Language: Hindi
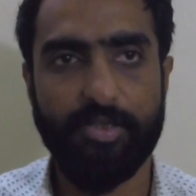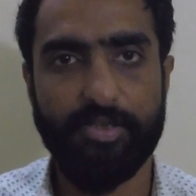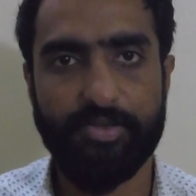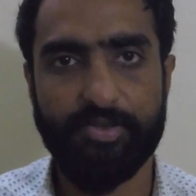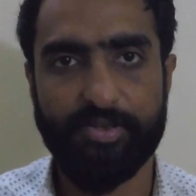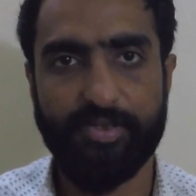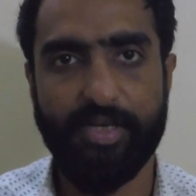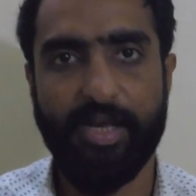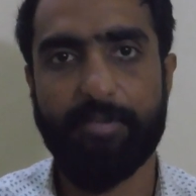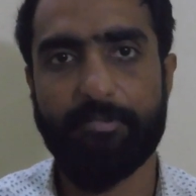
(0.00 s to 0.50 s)

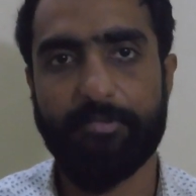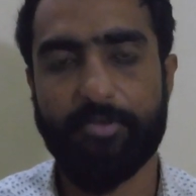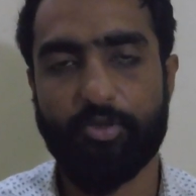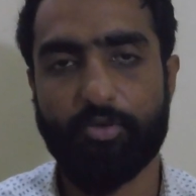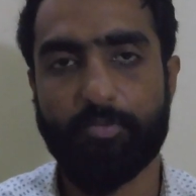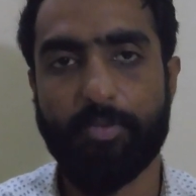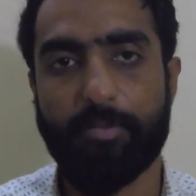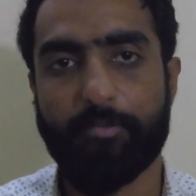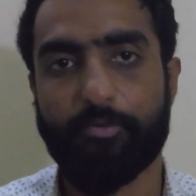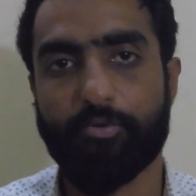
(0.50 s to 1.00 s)
इस टाइम भी
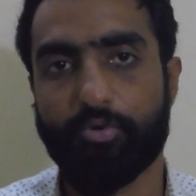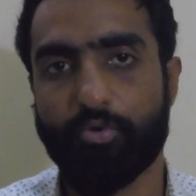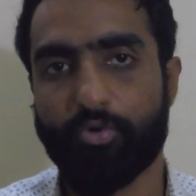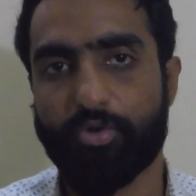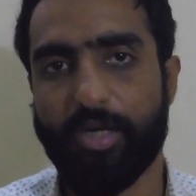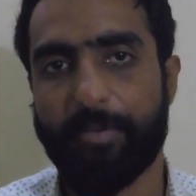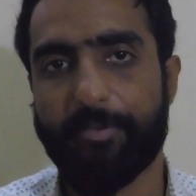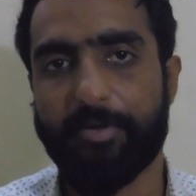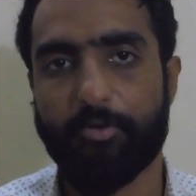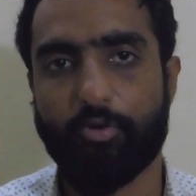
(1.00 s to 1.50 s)
जो मैं आपको दो
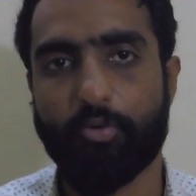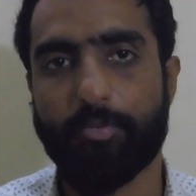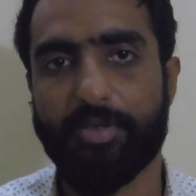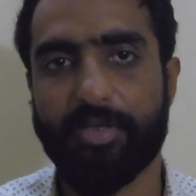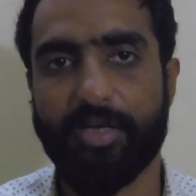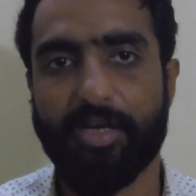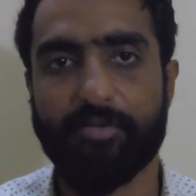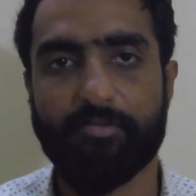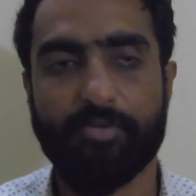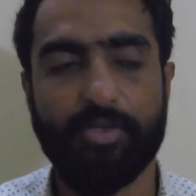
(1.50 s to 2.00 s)
टाइमिंग जो
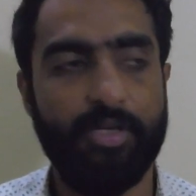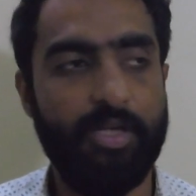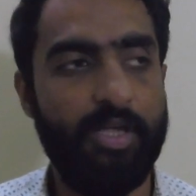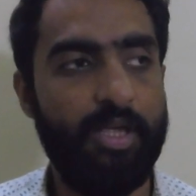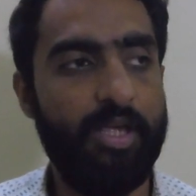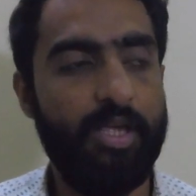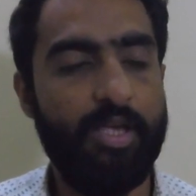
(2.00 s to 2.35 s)
बता रहा हूँ ना